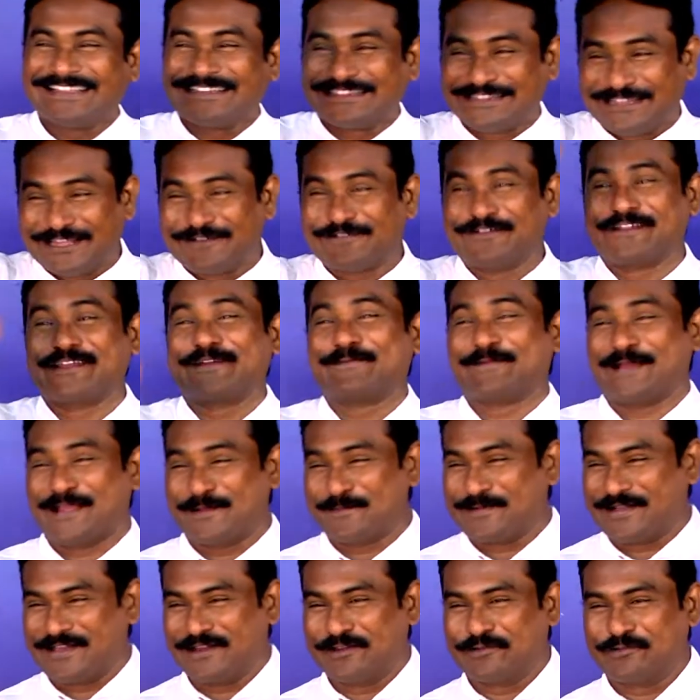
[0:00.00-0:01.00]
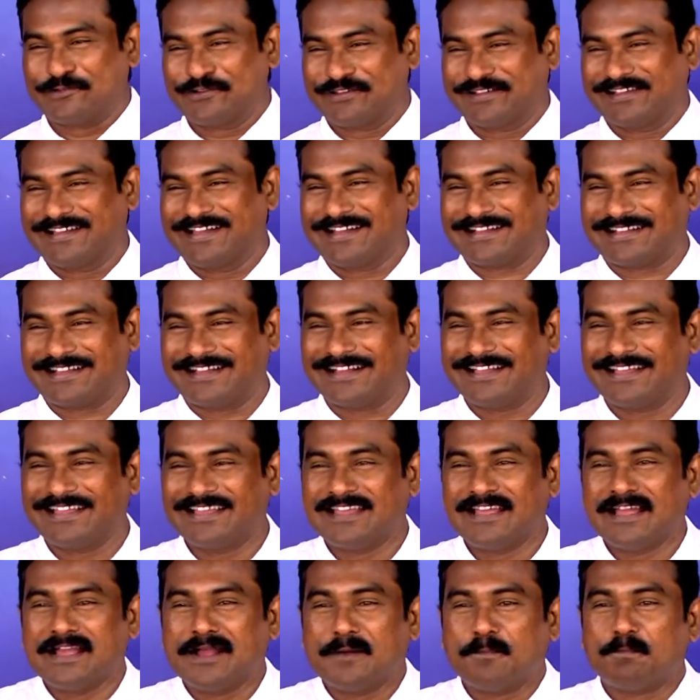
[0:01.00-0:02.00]
దేవునికి మహిమ కలుగును గాక
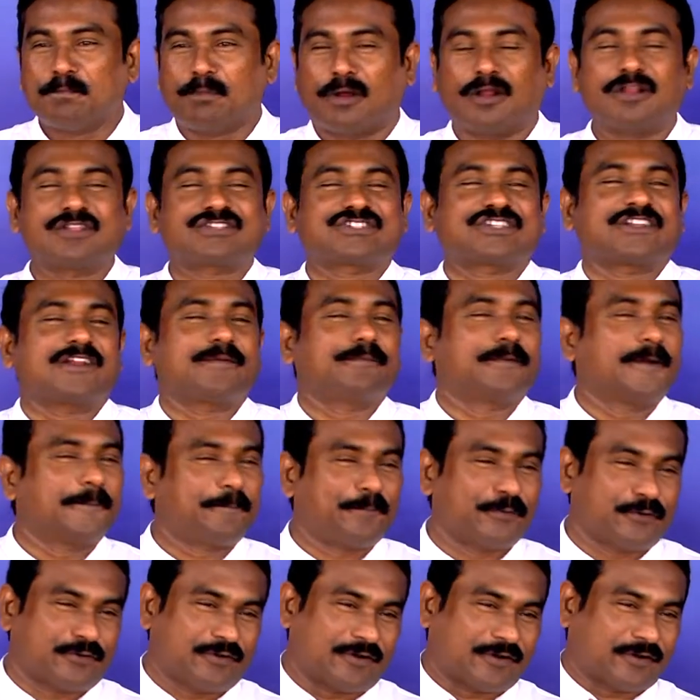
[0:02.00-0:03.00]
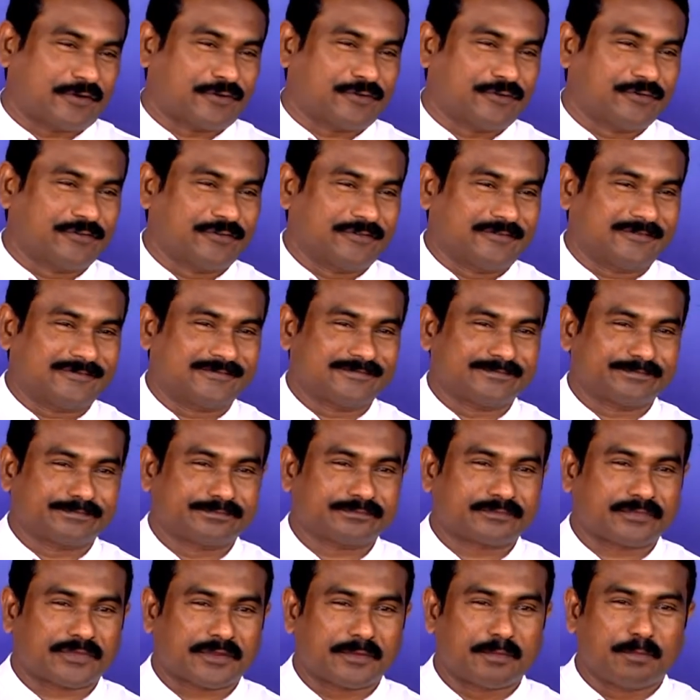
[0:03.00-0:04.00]
మనుషుల మెప్పు కొరకు
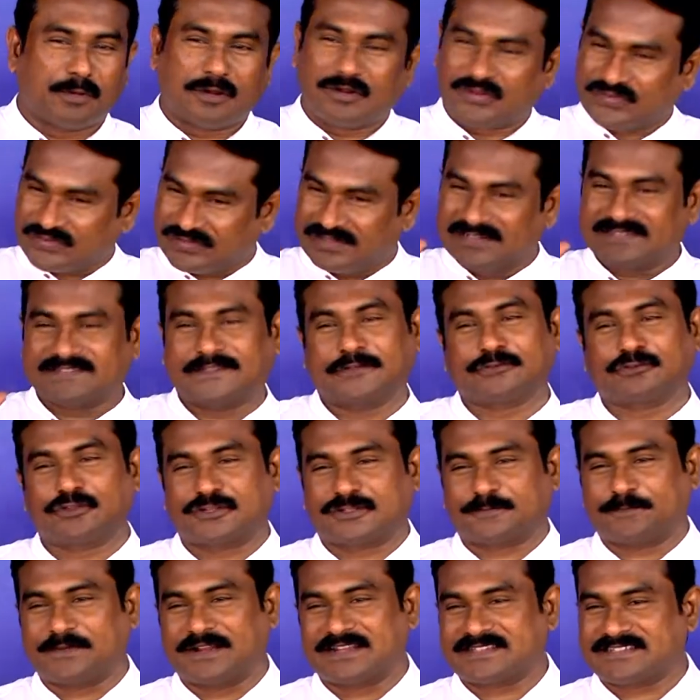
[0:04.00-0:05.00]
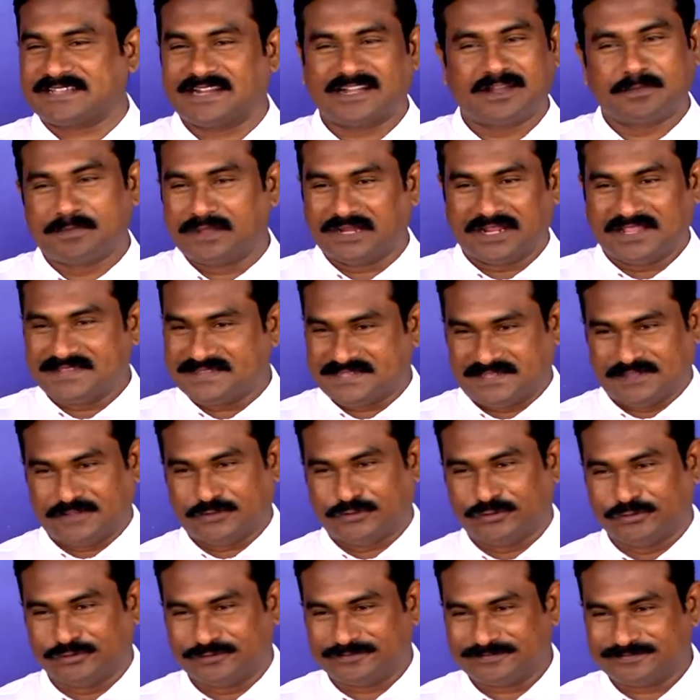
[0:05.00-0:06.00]
మనుషుల్ని సంతోషపరచాలని మీరేం
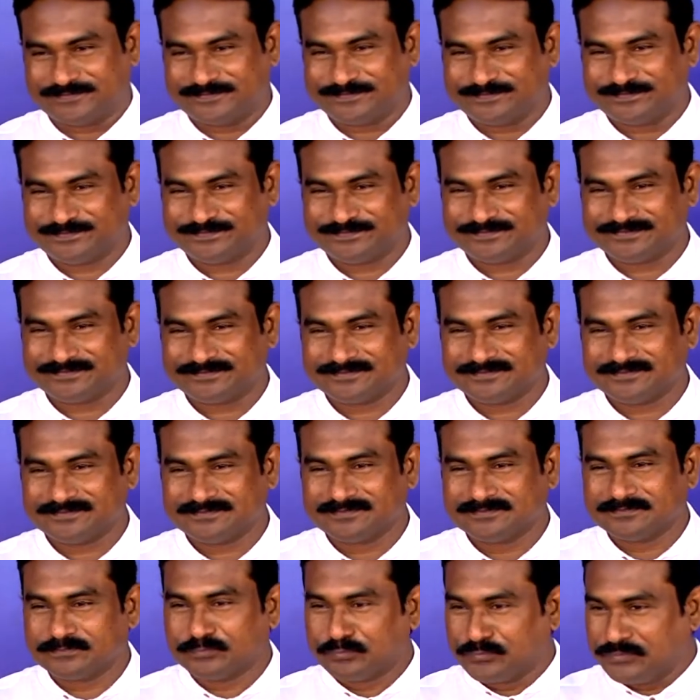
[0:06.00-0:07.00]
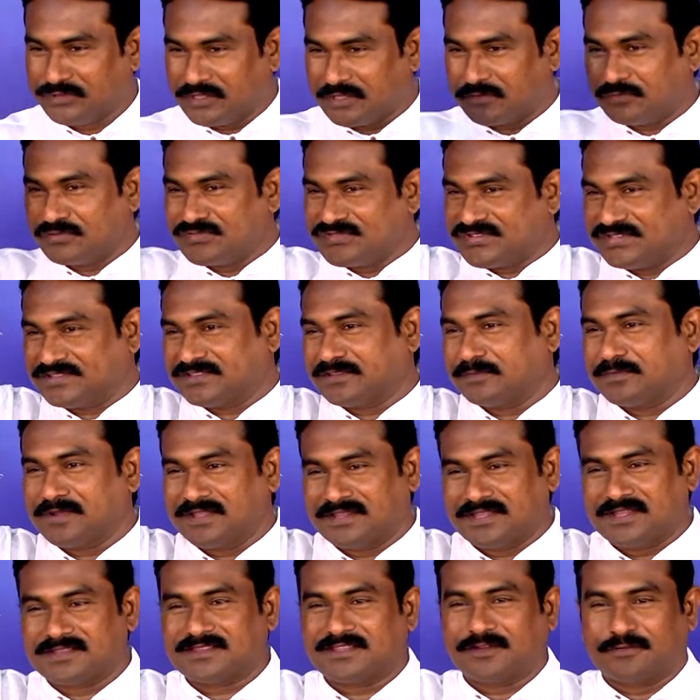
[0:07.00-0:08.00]
చేయొద్దు దేవుని చిత్తం
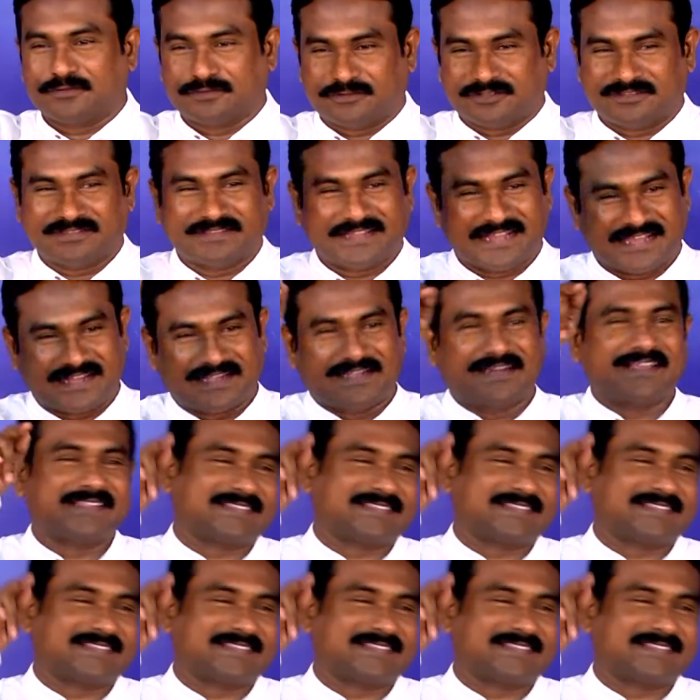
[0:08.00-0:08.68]
ఏదైతే ఉందో దానినే